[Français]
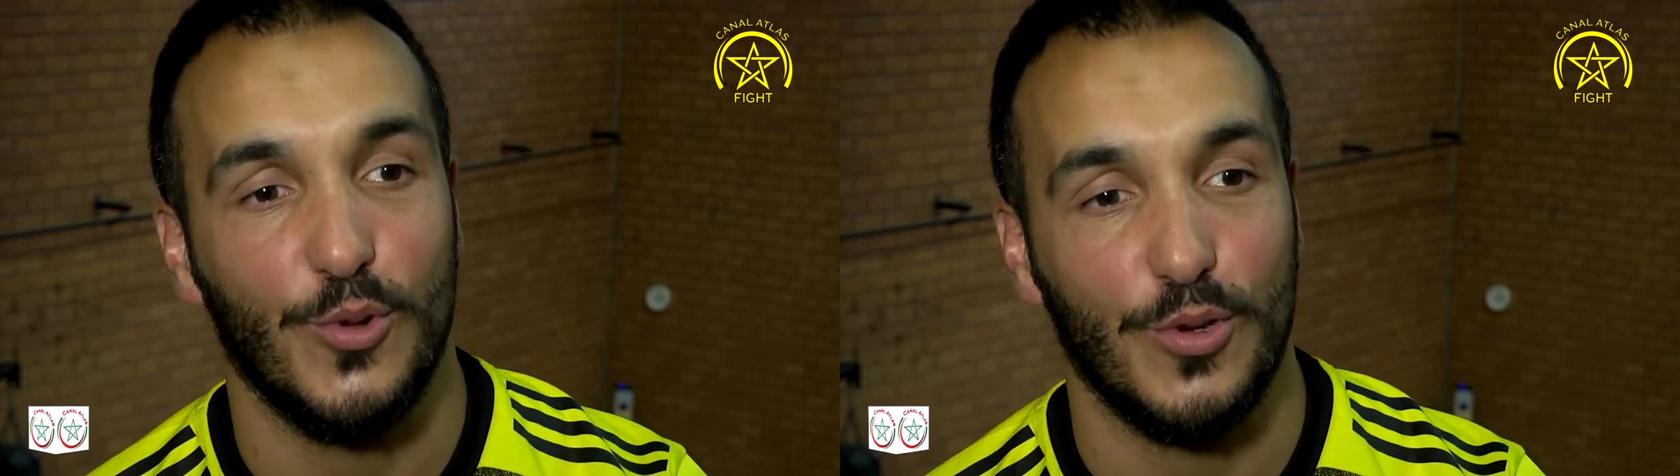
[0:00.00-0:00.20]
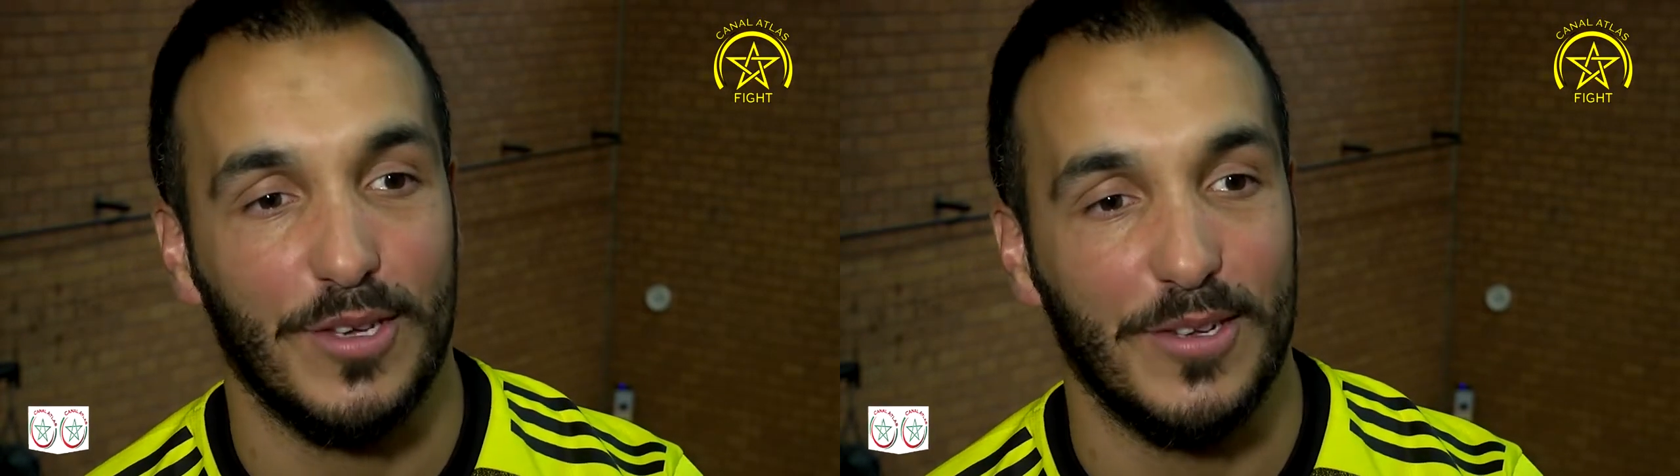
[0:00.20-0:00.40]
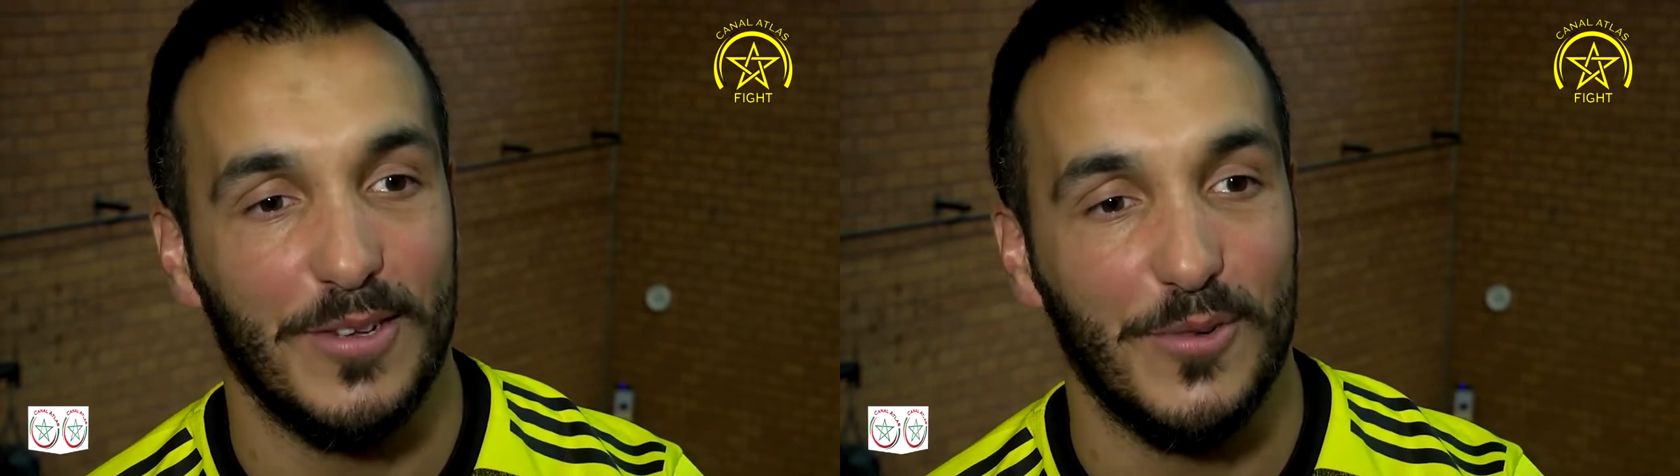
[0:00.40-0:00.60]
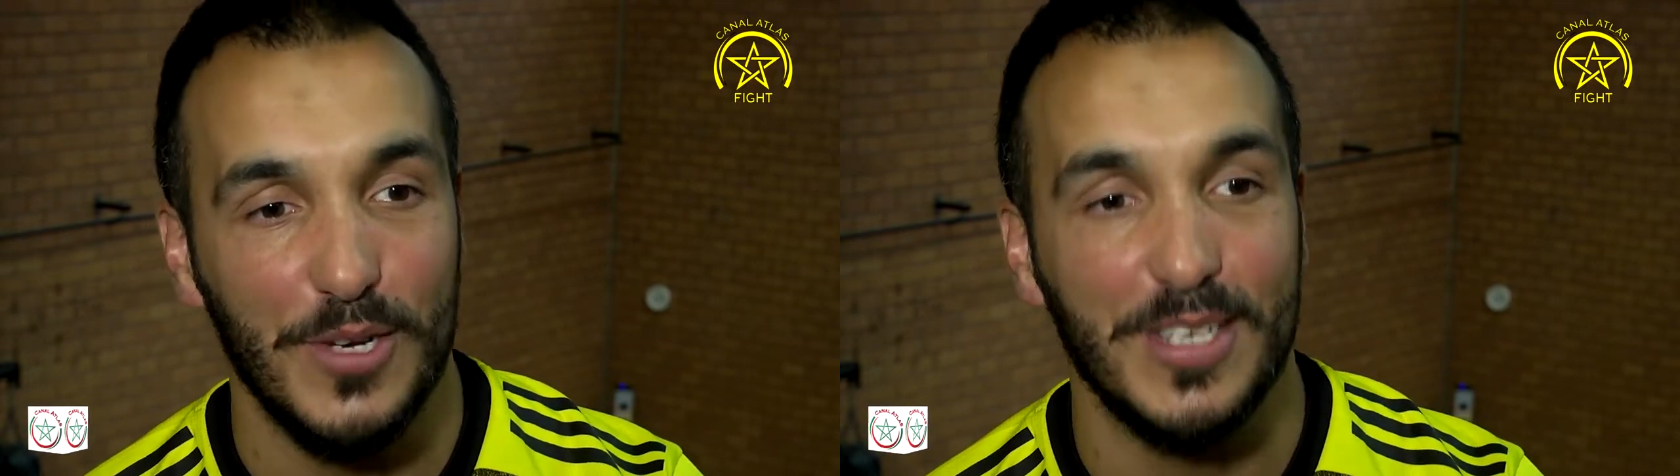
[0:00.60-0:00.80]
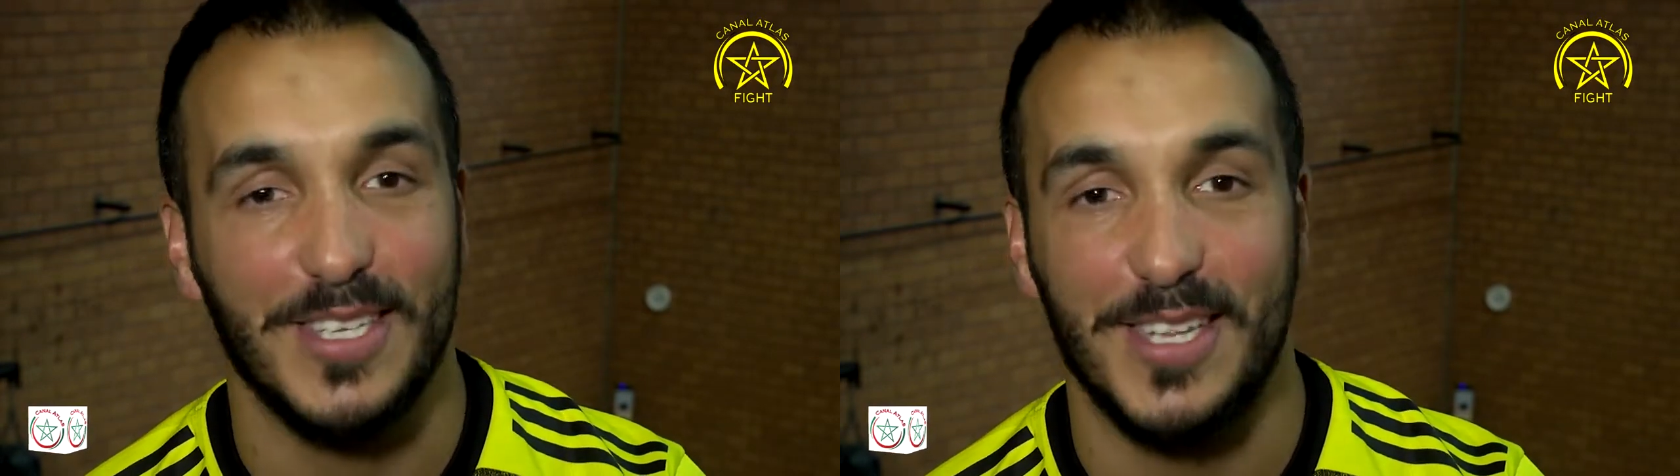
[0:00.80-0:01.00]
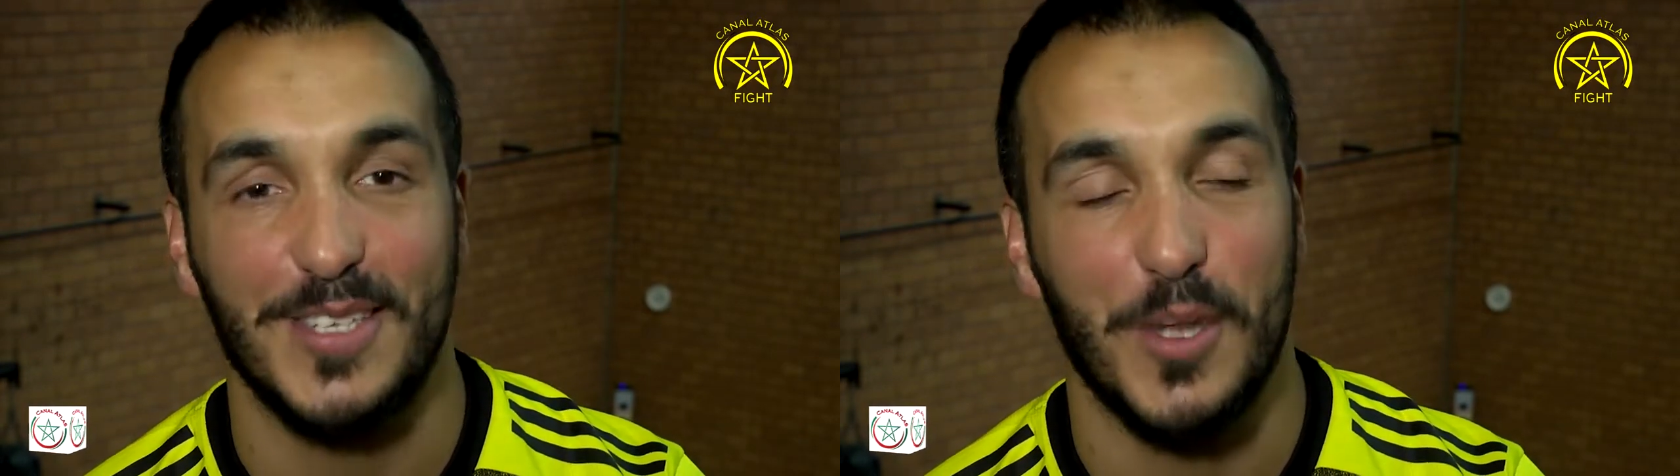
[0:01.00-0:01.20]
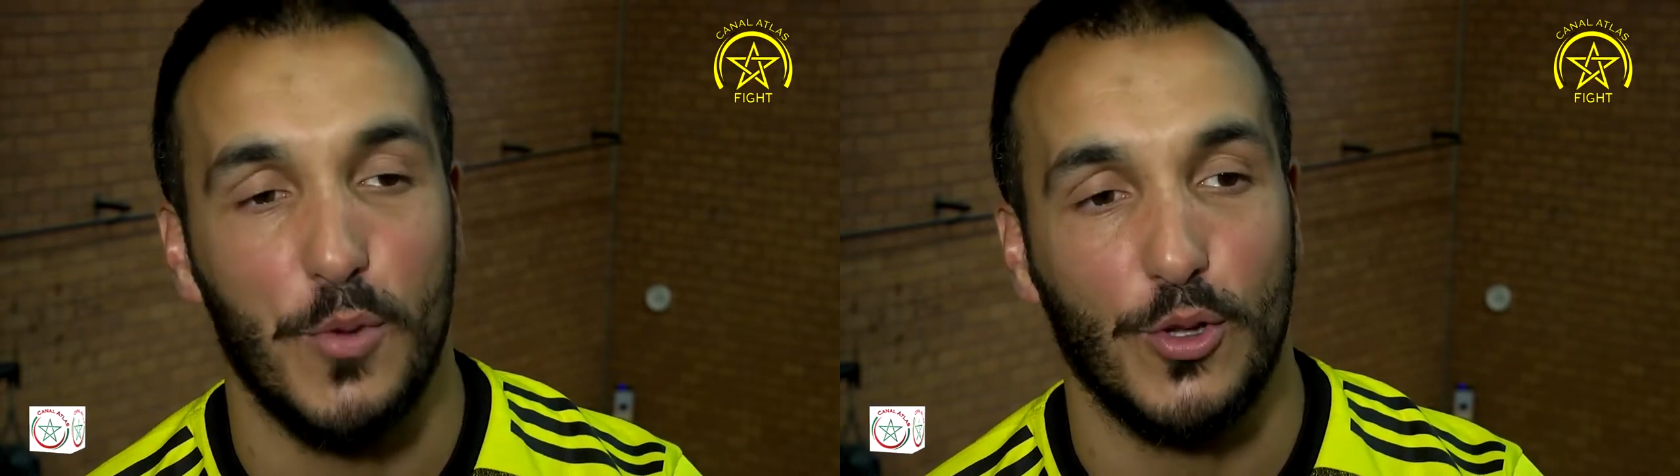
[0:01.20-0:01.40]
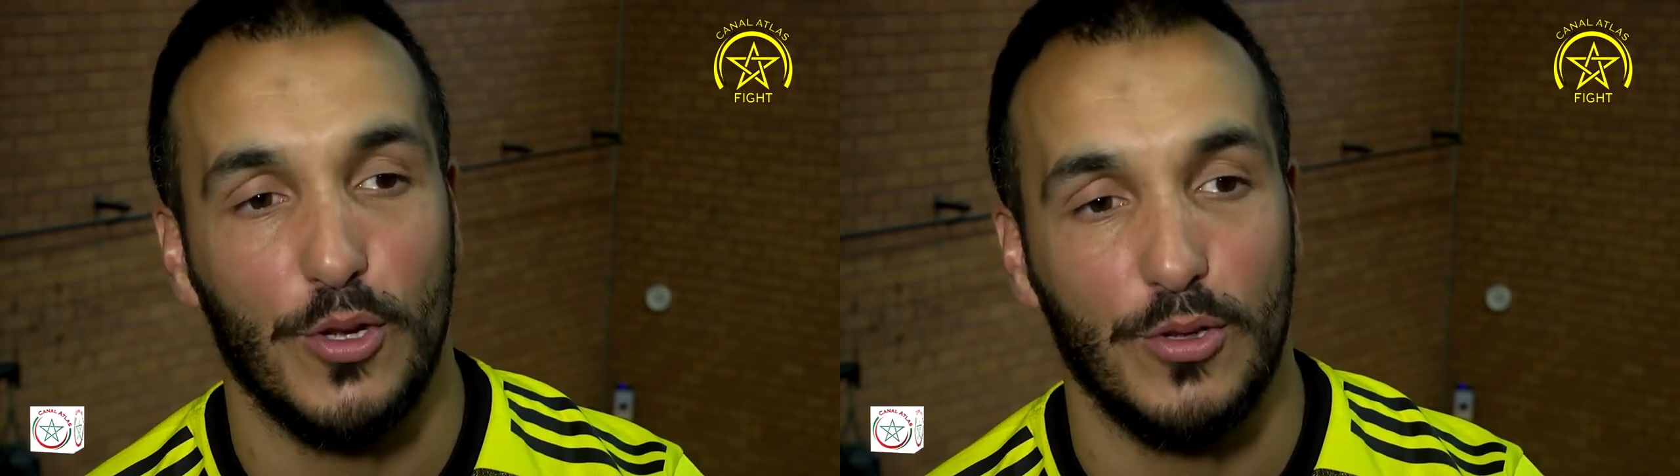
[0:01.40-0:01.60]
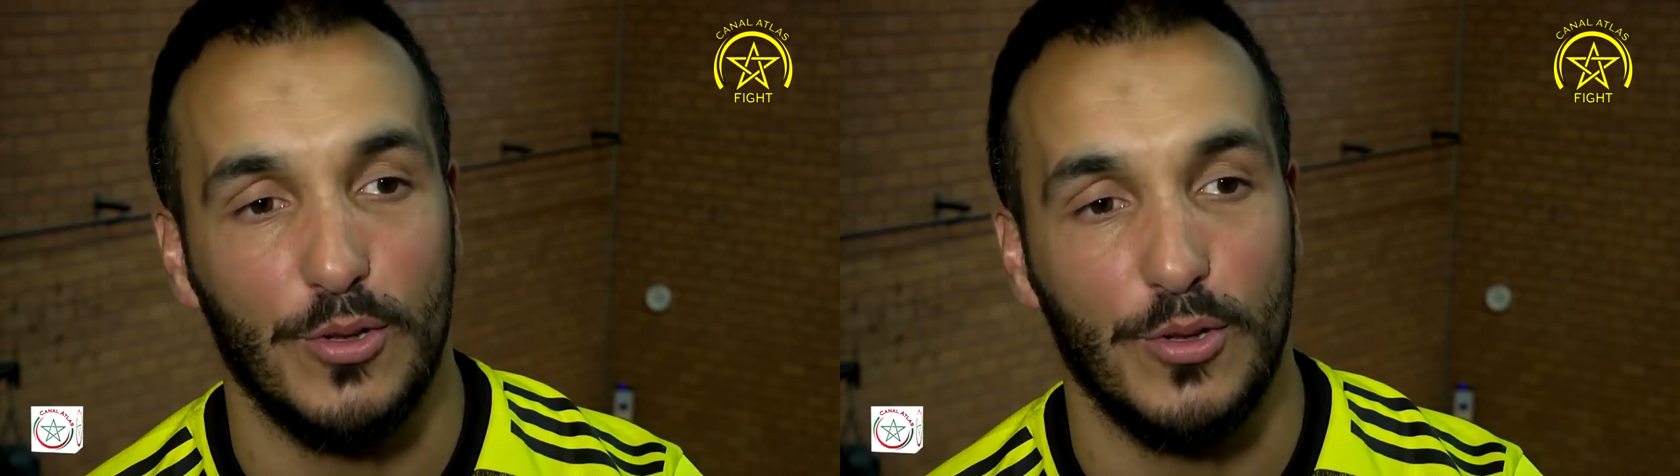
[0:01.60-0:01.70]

Donc euh, ouais, c'est très important